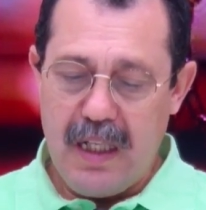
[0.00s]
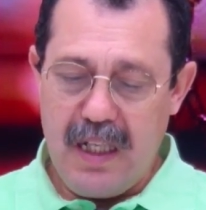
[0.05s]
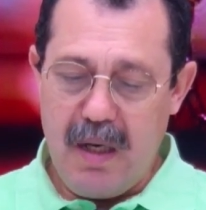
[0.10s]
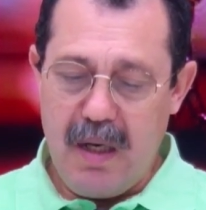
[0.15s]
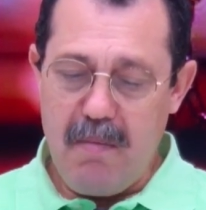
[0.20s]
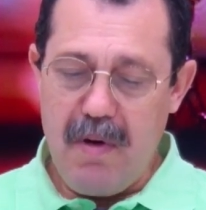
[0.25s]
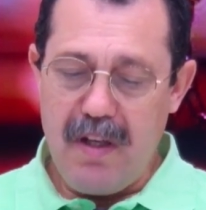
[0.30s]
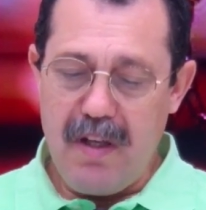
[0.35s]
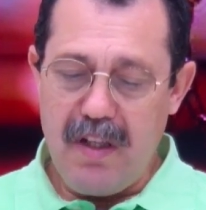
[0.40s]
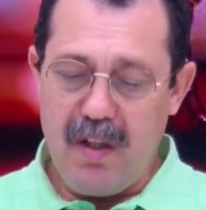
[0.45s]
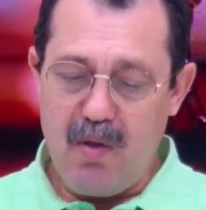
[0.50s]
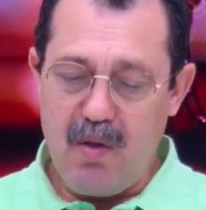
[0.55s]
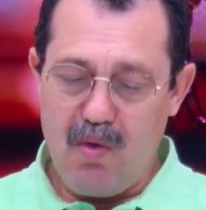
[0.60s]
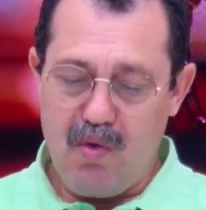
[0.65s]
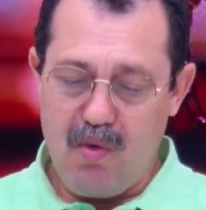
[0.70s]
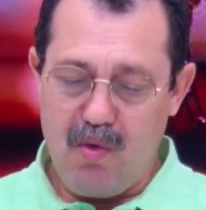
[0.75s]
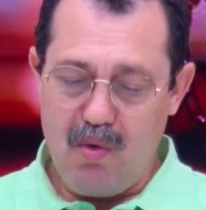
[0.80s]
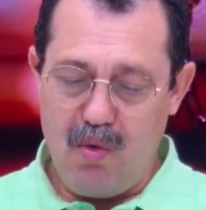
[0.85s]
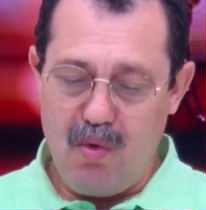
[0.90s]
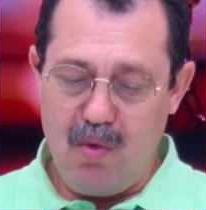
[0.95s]
كما
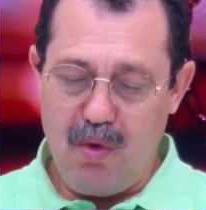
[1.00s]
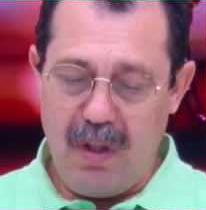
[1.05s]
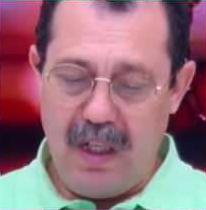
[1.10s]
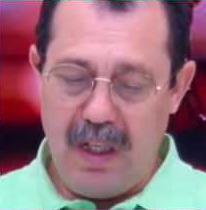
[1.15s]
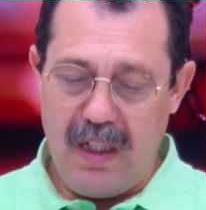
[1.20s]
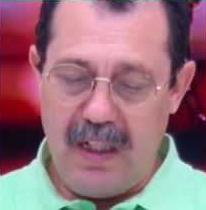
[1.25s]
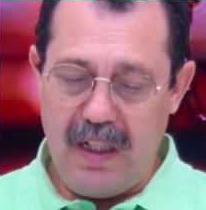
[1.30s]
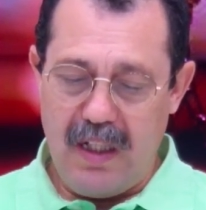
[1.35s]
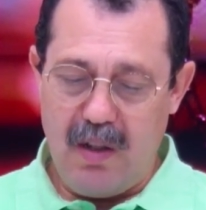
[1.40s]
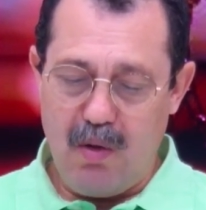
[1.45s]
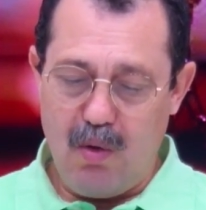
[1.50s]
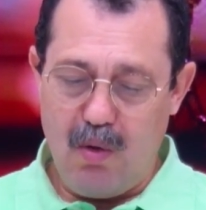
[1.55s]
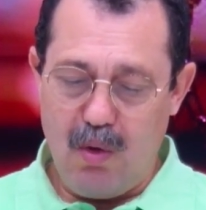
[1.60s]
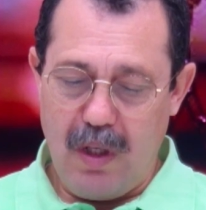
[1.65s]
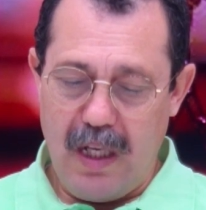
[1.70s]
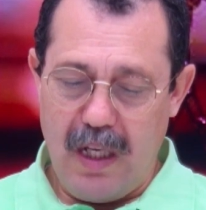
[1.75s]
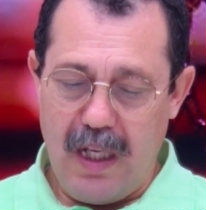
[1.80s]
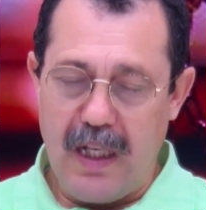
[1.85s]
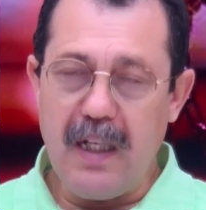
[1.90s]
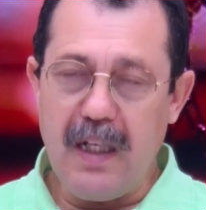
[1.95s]
ينص عليه
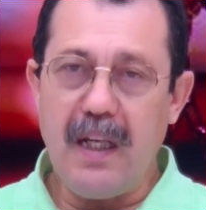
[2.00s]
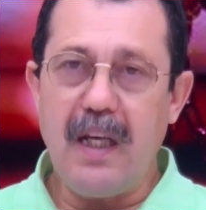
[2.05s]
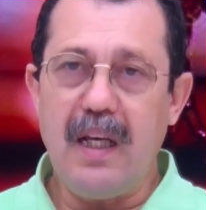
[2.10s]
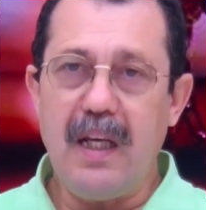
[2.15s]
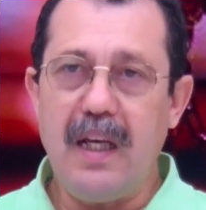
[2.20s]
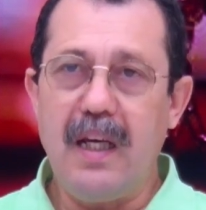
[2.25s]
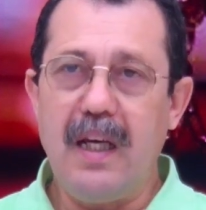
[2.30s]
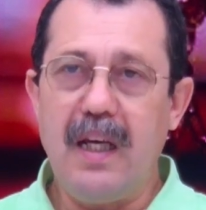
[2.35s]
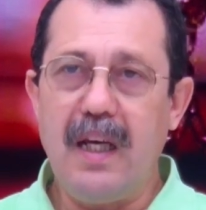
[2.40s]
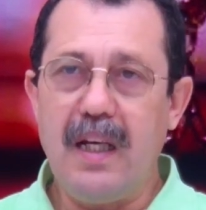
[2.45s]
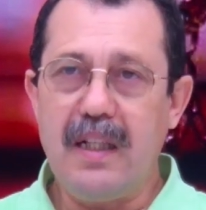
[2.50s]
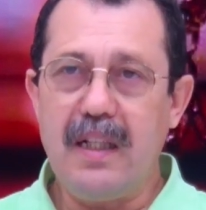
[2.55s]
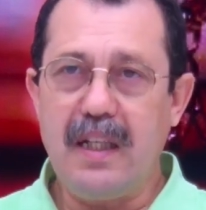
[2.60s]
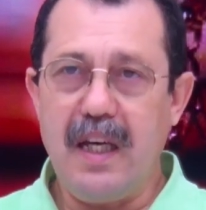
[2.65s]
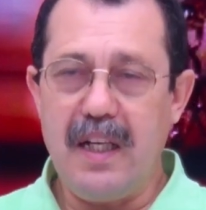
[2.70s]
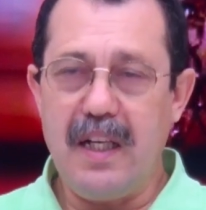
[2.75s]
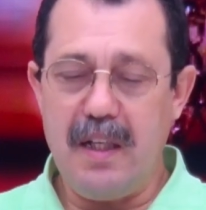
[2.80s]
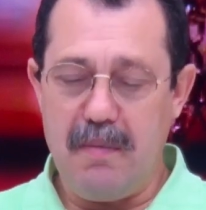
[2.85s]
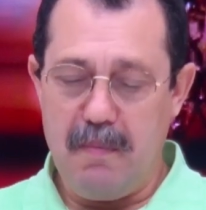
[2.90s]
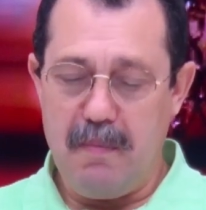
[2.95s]
القرآن آه،
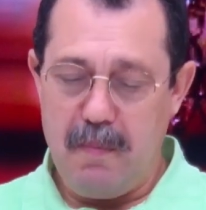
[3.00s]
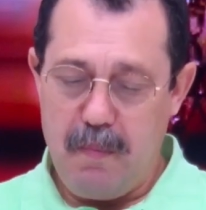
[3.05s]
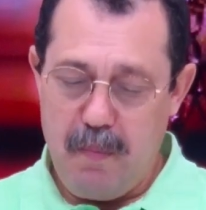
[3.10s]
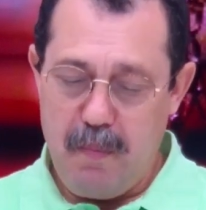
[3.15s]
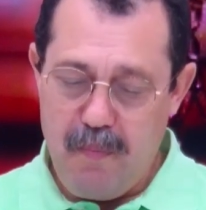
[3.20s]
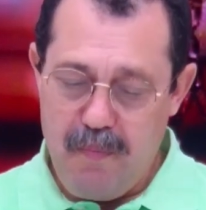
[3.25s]
الكريم